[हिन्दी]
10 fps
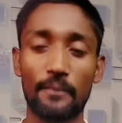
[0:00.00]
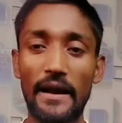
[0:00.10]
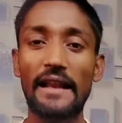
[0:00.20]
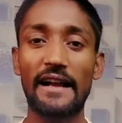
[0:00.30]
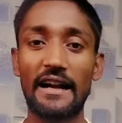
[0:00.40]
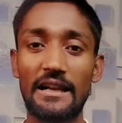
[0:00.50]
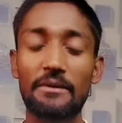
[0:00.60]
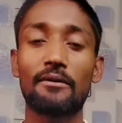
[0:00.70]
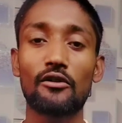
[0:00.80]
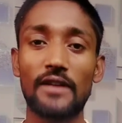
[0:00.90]
और बेल की घंटी
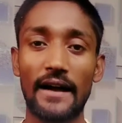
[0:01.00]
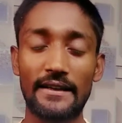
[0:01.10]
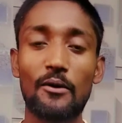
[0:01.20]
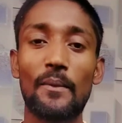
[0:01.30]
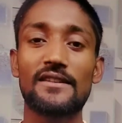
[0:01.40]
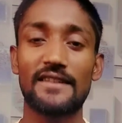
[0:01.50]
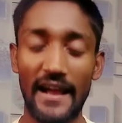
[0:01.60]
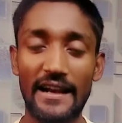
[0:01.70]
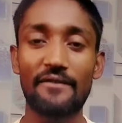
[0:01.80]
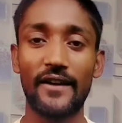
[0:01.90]
भी दबाओ ताकि आपके पास
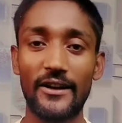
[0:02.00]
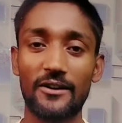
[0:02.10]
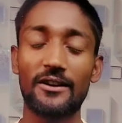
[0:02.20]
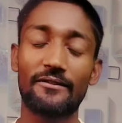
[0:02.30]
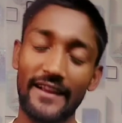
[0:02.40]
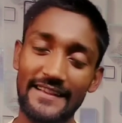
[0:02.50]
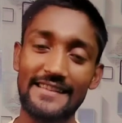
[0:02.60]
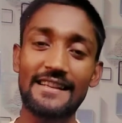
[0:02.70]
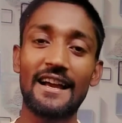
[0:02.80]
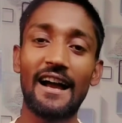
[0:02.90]
नए नए वीडियो का
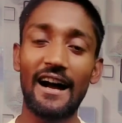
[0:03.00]
नोटिफिकेशन